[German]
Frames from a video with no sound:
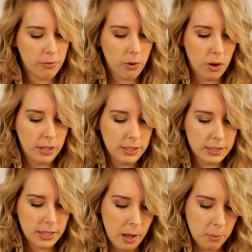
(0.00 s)

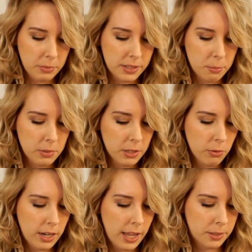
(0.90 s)
Freund ähm, diesen
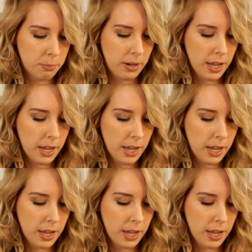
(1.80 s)
Mineralized